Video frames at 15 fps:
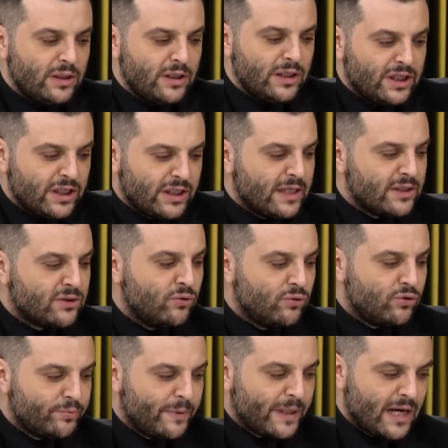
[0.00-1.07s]
iki kez
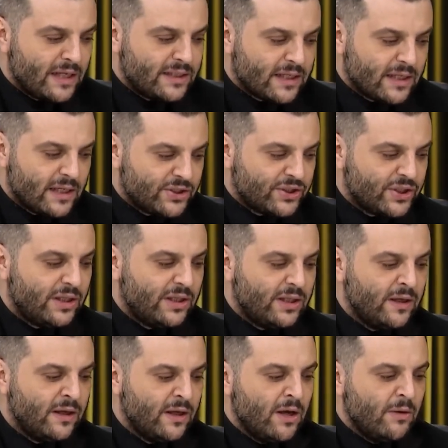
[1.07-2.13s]
görüşme
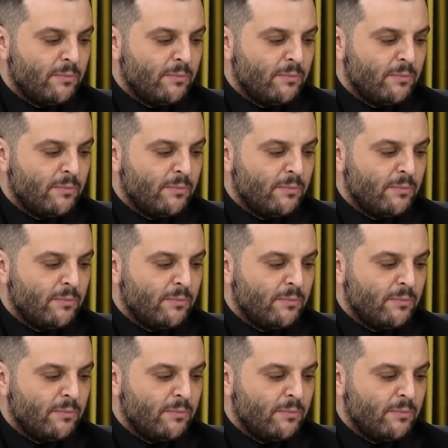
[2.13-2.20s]
gerçekleştirildi.